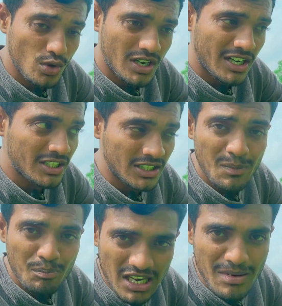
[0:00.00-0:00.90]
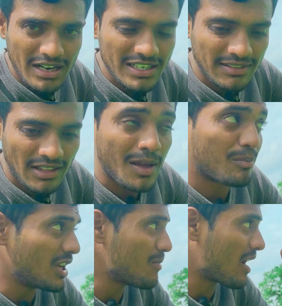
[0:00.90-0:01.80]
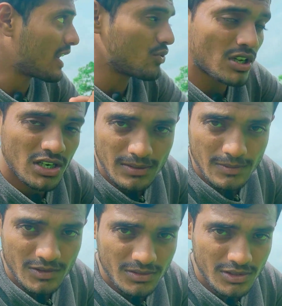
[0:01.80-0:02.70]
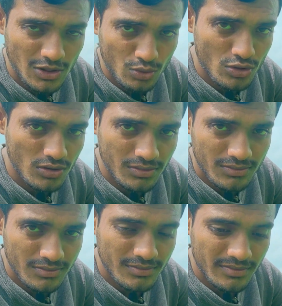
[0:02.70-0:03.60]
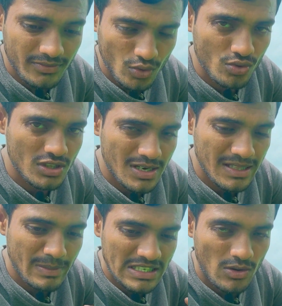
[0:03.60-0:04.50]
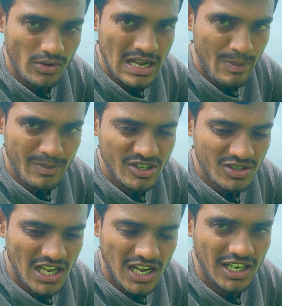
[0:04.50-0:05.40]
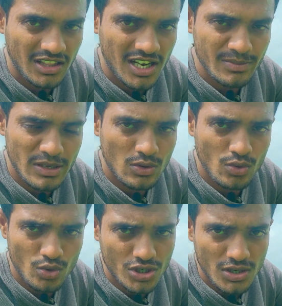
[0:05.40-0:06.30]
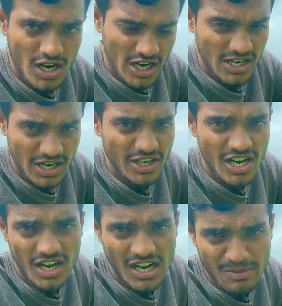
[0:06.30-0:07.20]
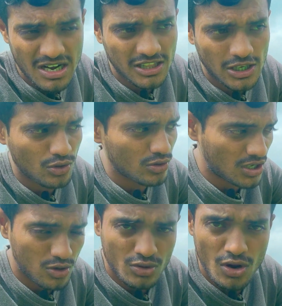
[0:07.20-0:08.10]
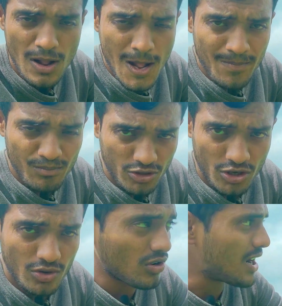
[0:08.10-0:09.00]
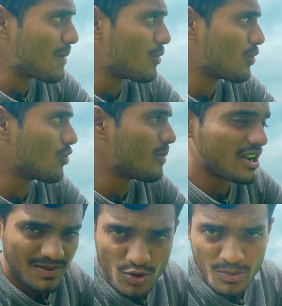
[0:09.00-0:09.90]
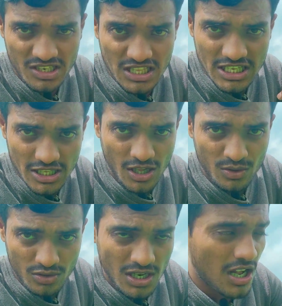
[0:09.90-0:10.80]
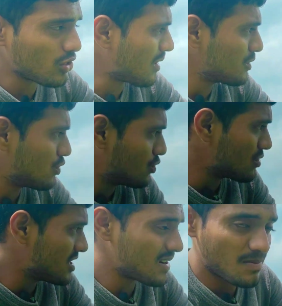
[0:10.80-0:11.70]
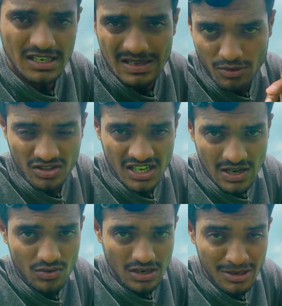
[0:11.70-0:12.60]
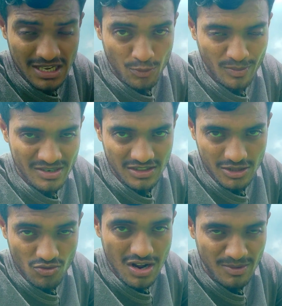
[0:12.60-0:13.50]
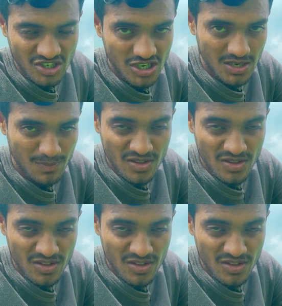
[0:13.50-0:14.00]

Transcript: दूर करने के लिए पीली मारा जाता है पीली मार रहे हैं उधर संतोष लोग तो कुछ देर बाद मैं जाऊंगा यहाँ पर बस क्या करता आज मेरे को कुछ अगर कंटेंट टाइम मिल रहा था तो चल तो पौधों लोगों का आप लोगों को मैं इन्फॉर्मेशन दे देता हूँ सोचा तो अभी कुछ कुछ इधर बाकी पौधे हैं उनका भी इन्फॉर्मेशन दूंगा बस